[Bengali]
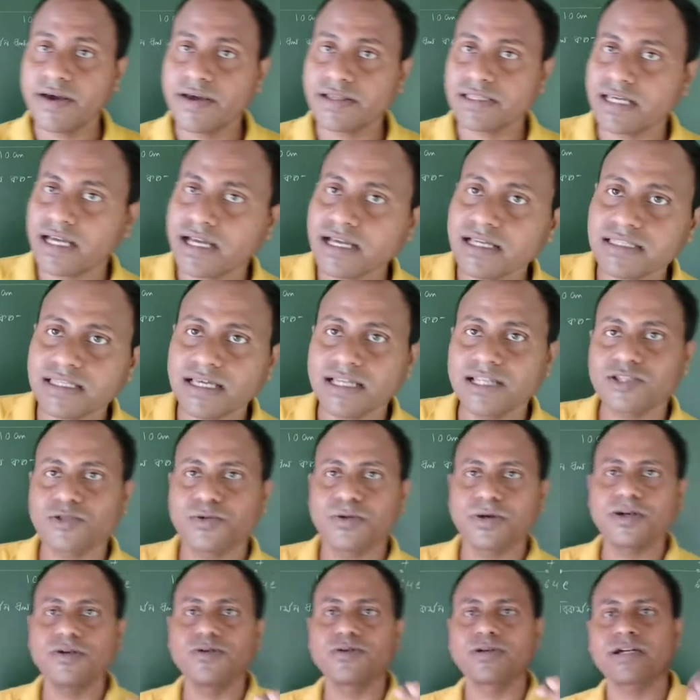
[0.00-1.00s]
তাহলে তোমাকে
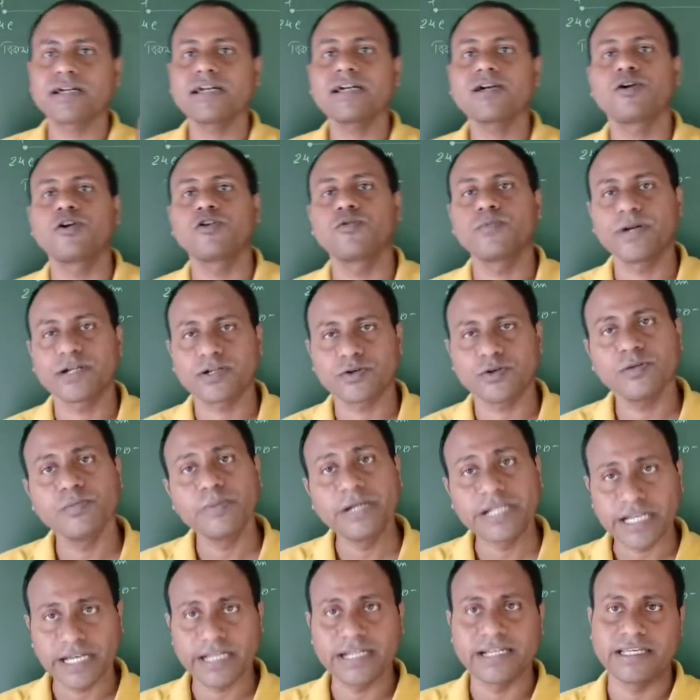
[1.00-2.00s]
ওটাকে কনভার্ট করে মিটারে নিয়ে
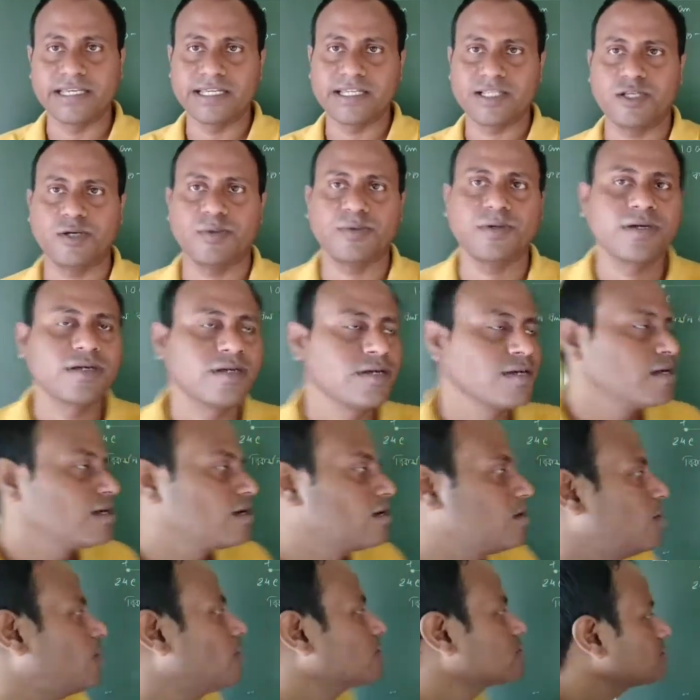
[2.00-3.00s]
যেতে হবে
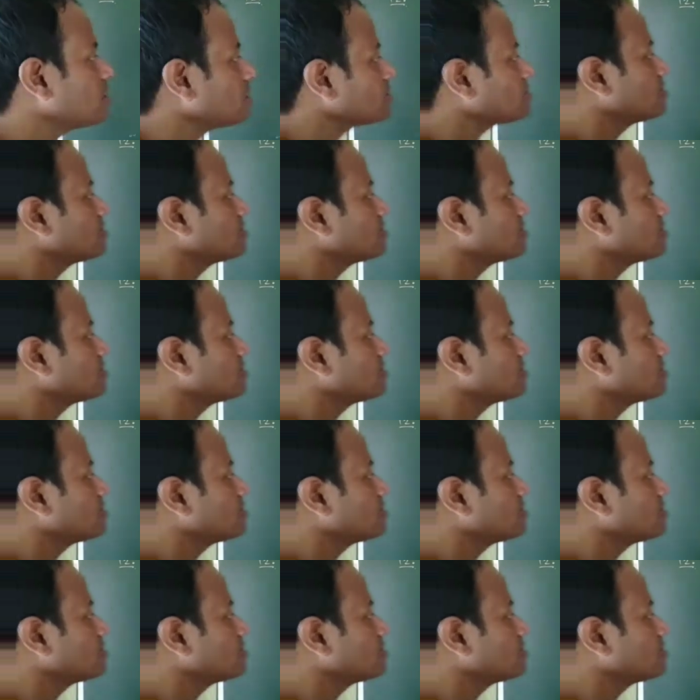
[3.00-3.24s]
অর্থাৎ তুমি